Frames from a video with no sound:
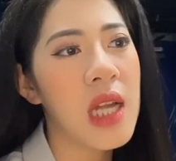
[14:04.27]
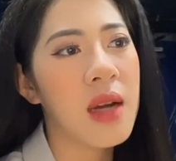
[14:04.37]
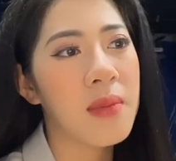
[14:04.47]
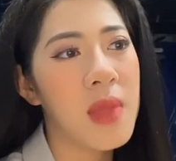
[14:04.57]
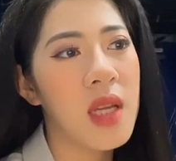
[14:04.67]

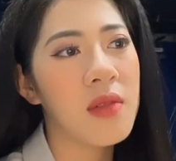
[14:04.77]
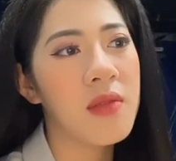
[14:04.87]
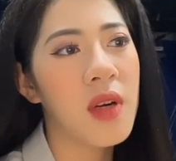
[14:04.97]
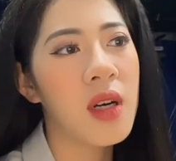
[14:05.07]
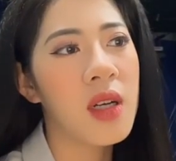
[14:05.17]
đặc biệt
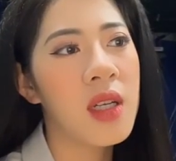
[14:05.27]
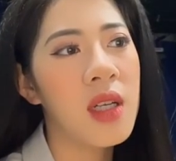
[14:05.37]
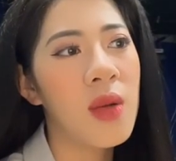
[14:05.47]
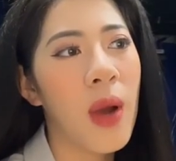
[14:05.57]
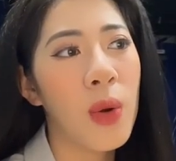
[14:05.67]

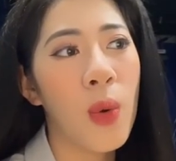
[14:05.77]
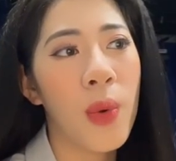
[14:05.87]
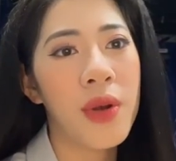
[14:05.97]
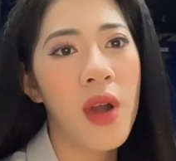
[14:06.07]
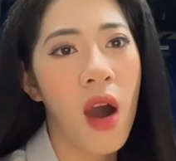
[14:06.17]
với hoa đỗ
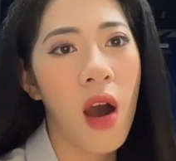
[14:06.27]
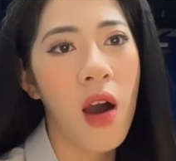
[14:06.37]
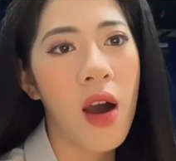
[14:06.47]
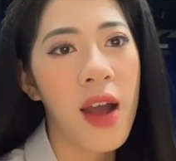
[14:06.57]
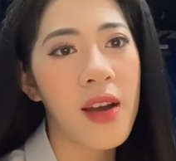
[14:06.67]
quyên đỏ
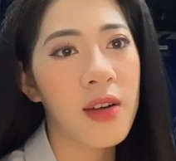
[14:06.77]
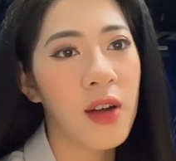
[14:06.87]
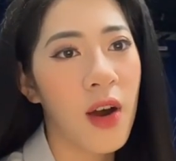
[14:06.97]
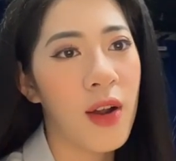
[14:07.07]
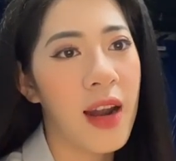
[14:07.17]
hay còn
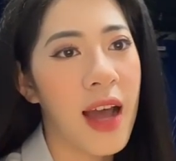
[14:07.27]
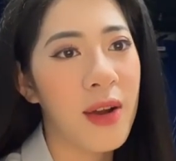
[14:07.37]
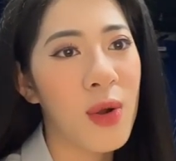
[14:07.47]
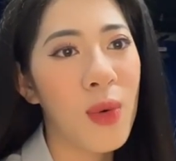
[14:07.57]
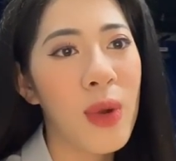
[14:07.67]
gọi là
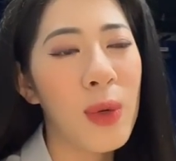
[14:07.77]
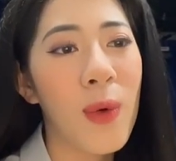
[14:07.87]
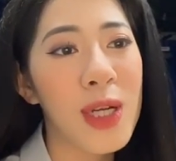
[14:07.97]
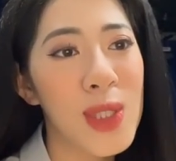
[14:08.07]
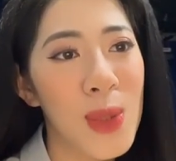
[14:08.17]
đỗ quyên
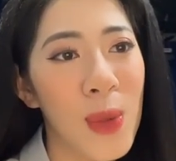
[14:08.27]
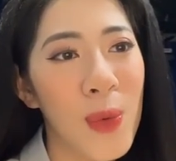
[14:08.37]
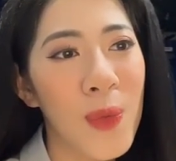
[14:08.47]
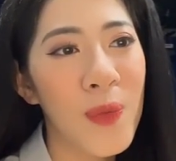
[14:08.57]
quang trụ.